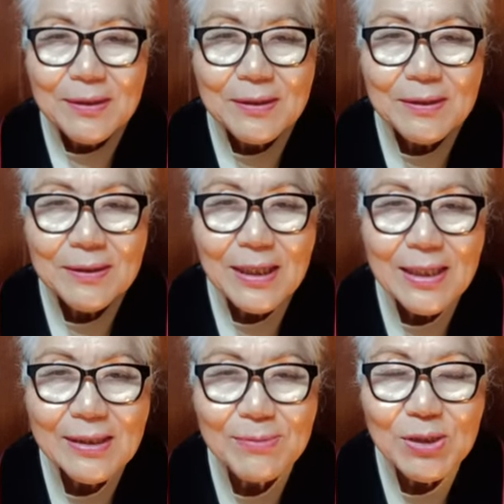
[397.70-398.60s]
예,
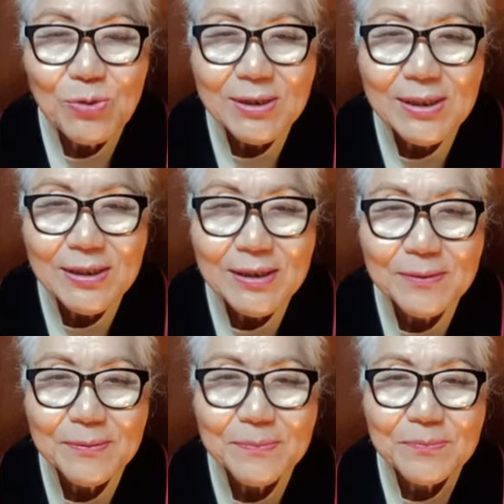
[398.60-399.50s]
하나님이 인도하시는
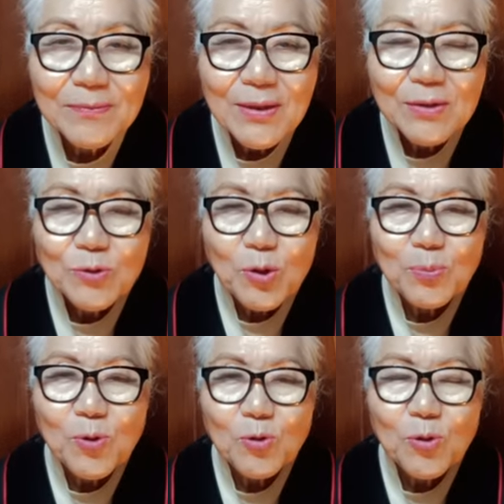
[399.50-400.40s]
길은
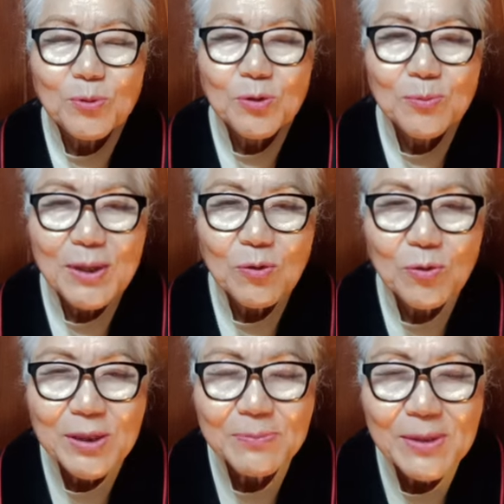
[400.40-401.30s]
좁고 꼬불꼬불하고
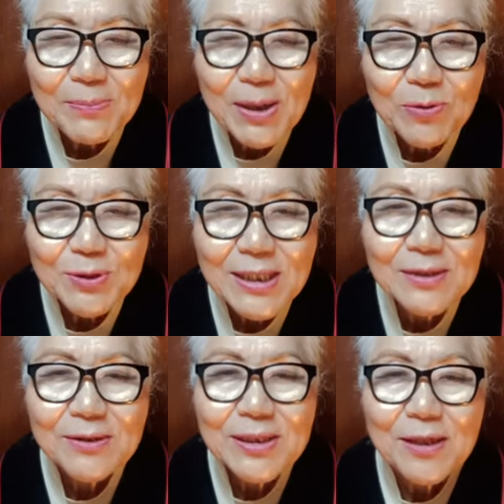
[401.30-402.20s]
협잡하고
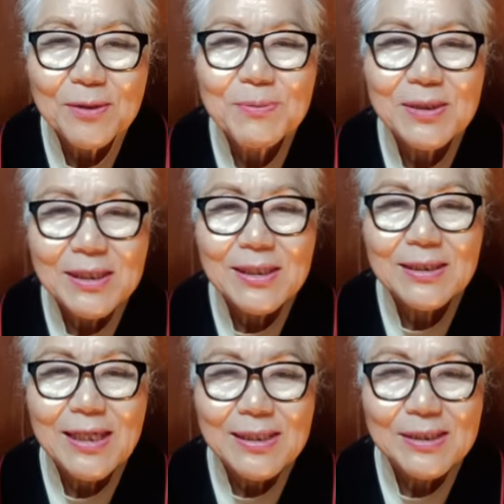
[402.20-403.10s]
찾는 이가 없는 길일
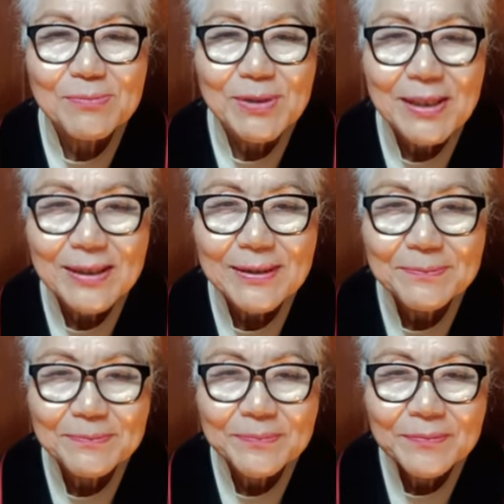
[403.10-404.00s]
때가 있습니다.
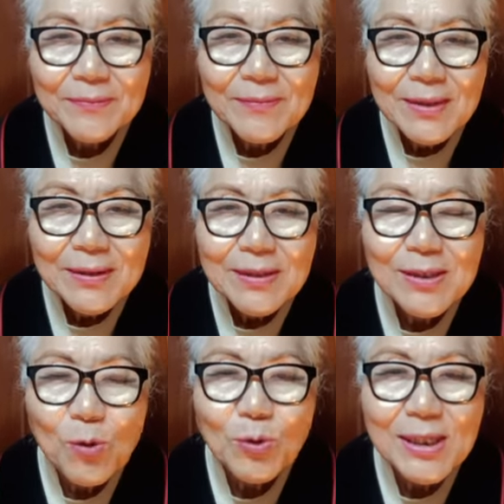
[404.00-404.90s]
그의
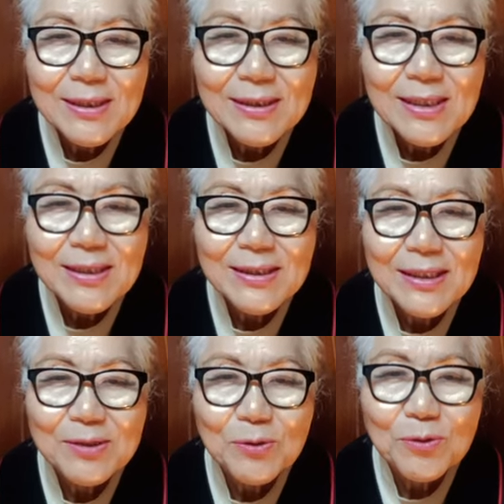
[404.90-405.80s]
고난의
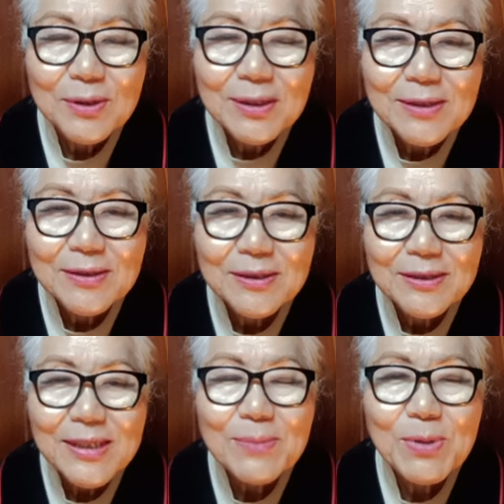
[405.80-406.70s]
길일지라도 그것은
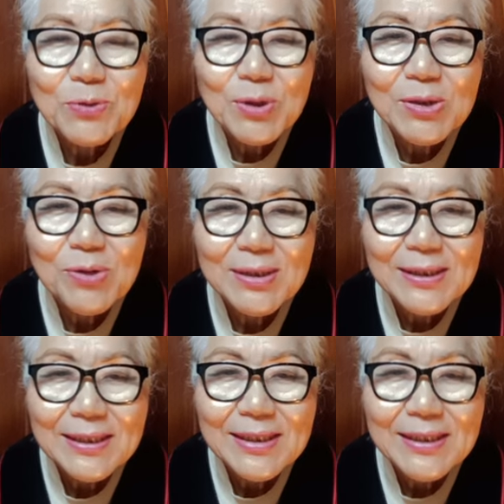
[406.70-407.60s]
생명으로
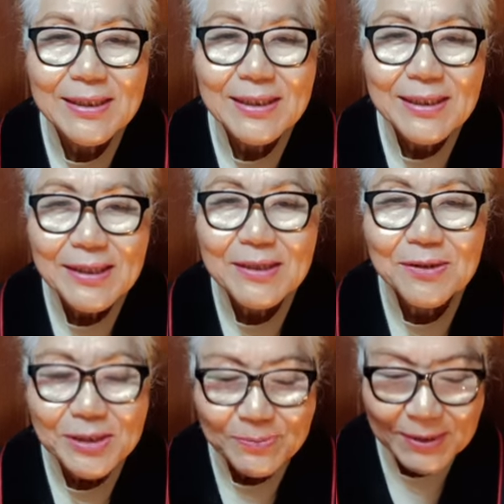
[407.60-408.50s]
인도하는 길이 되는
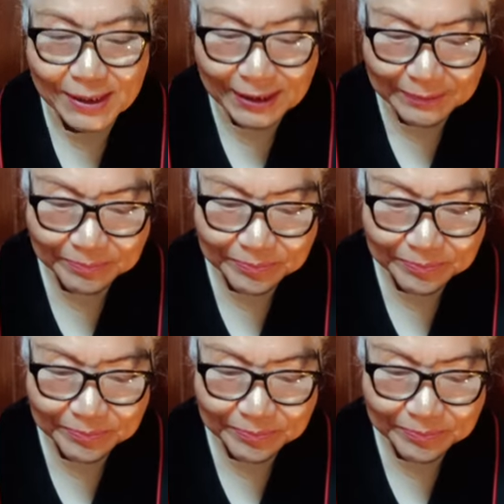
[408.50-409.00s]
것입니다.